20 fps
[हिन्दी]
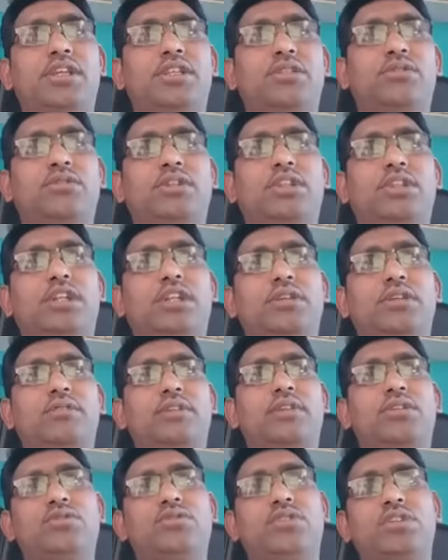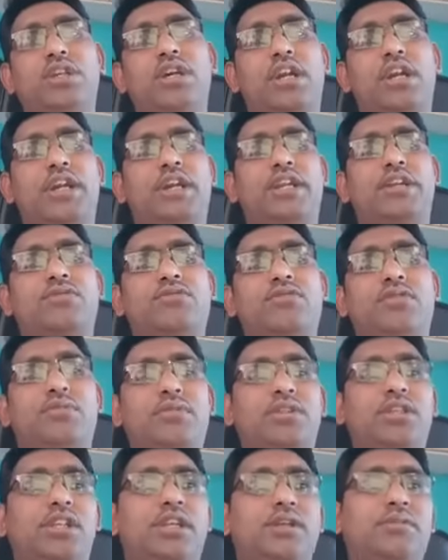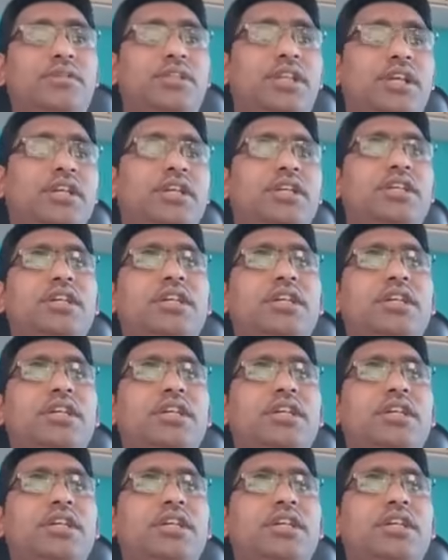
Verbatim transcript: है तो थर्टी वन क्वेश्चन का राइट आंसर हमें देके बताएं